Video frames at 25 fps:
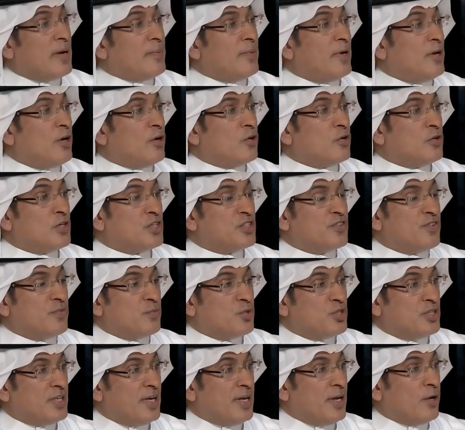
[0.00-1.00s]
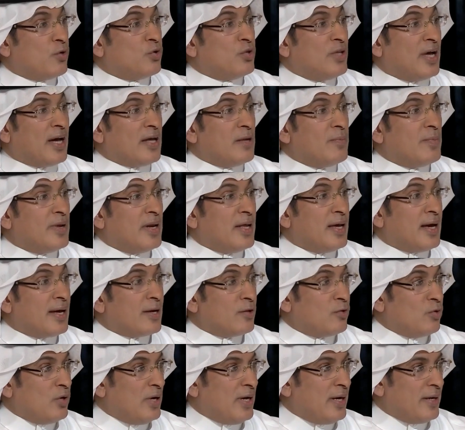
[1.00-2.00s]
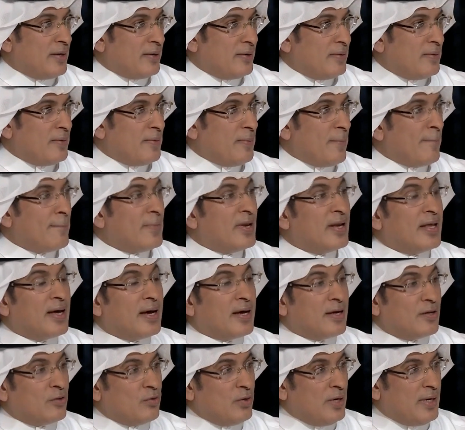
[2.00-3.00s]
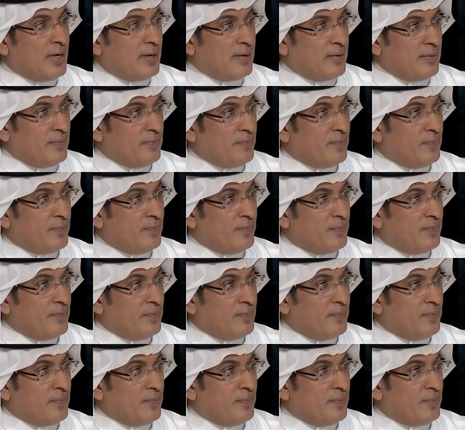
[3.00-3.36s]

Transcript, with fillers: مليون ونصف مشترك ودخل مليار دولار مليار دولار